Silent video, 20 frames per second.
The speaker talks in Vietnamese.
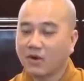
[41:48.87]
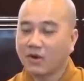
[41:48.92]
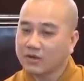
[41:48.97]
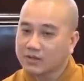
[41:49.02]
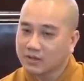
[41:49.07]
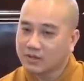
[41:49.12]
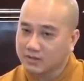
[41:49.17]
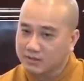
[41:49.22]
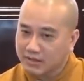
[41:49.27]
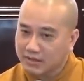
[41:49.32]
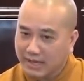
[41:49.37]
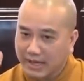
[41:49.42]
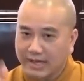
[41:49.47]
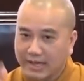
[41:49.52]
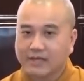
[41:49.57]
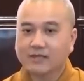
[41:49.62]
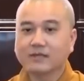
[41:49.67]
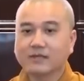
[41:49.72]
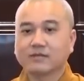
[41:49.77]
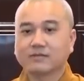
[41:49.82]
Cõi cực
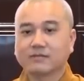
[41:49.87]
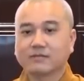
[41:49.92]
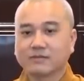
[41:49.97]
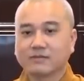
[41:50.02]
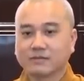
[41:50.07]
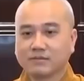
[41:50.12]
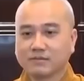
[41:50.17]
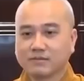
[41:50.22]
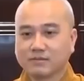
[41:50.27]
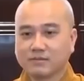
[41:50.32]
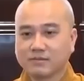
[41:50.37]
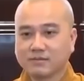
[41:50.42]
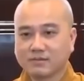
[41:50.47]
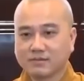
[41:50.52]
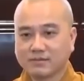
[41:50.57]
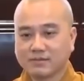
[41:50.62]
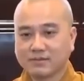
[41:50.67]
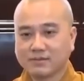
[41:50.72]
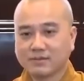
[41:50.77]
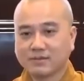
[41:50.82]
lạc á,
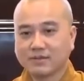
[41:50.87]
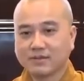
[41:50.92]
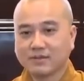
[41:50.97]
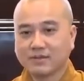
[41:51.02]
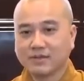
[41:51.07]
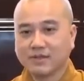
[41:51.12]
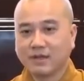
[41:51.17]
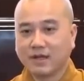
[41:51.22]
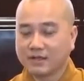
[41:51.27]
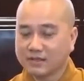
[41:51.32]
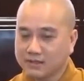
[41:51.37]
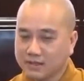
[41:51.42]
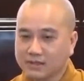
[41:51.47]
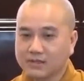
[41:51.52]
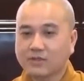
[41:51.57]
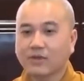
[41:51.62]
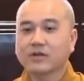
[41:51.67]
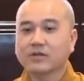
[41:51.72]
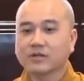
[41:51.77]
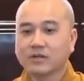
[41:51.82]
ở
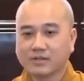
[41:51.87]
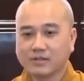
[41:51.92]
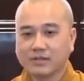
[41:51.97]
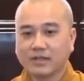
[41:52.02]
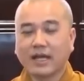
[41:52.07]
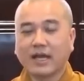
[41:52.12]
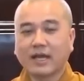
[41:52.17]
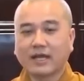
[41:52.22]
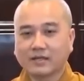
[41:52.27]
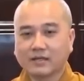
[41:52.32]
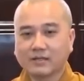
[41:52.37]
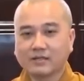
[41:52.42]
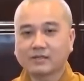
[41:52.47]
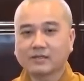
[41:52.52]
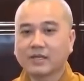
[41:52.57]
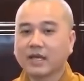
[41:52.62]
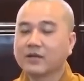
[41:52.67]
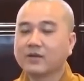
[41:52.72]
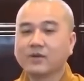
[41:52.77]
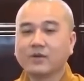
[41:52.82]
trên cõi cực lạc á,
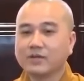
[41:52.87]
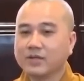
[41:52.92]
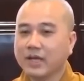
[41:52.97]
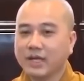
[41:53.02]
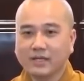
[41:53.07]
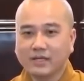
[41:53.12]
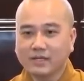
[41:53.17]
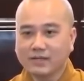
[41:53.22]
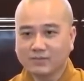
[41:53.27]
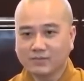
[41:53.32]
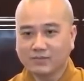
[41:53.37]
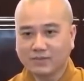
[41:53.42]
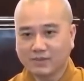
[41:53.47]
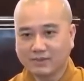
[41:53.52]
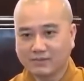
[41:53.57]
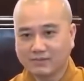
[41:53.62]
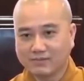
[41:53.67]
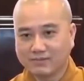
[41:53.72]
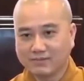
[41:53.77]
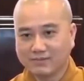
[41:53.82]
xài đồ giấy không à?
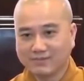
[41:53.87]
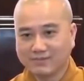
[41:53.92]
